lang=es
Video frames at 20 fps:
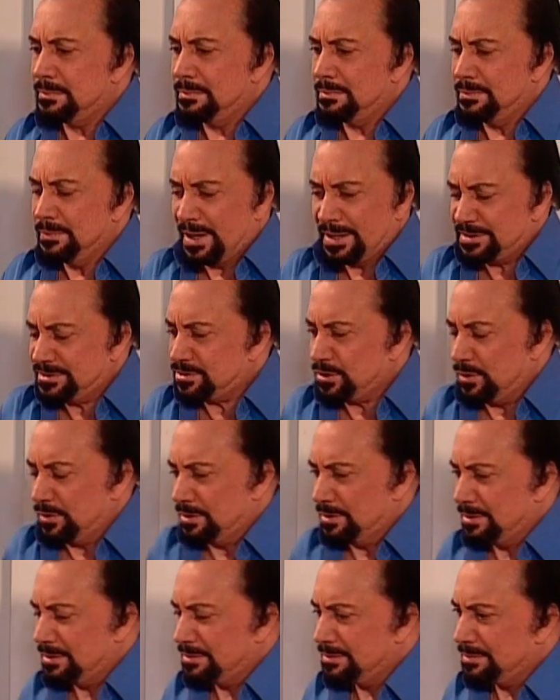
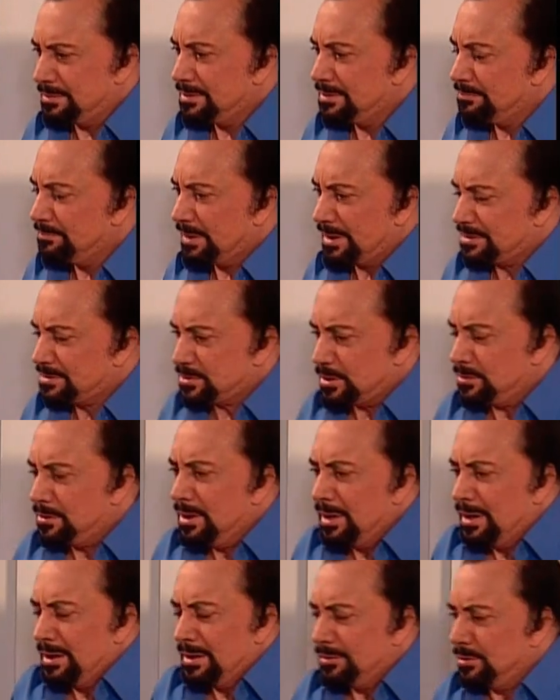Marisol, Marisol,
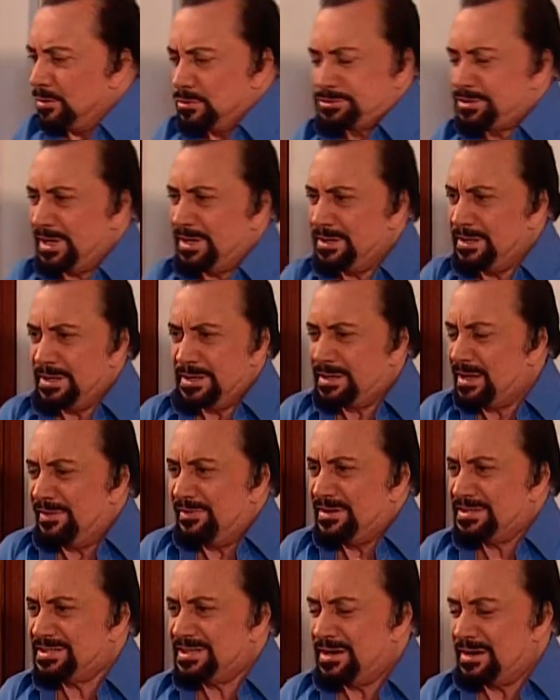no sé ni qué
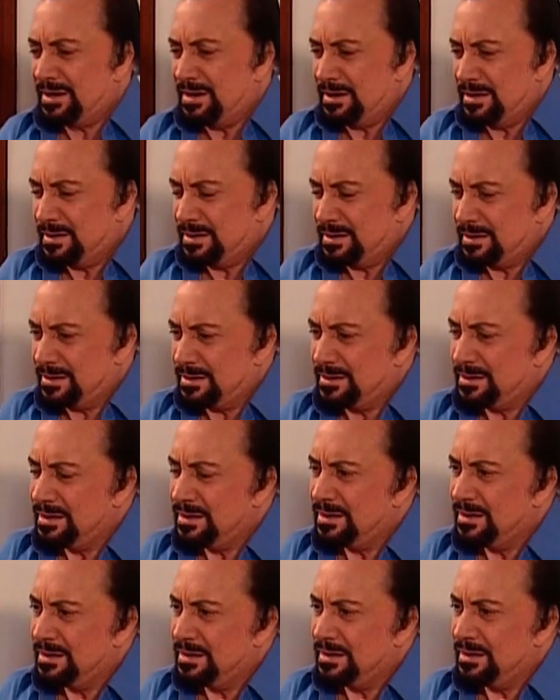decirle.
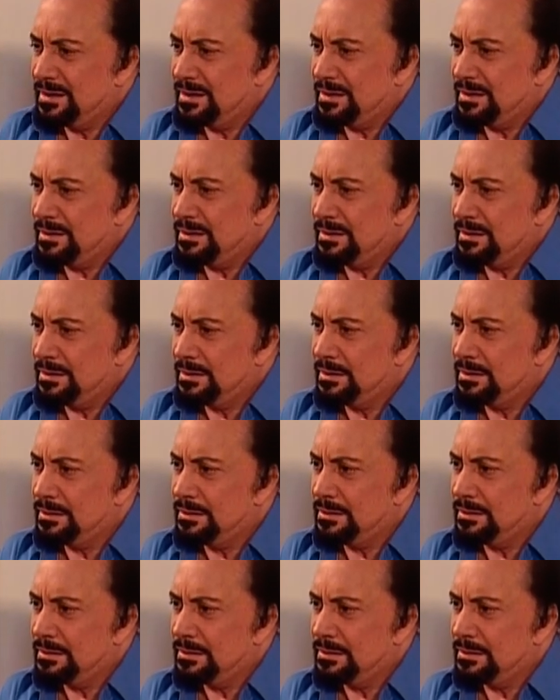Pero yo sí.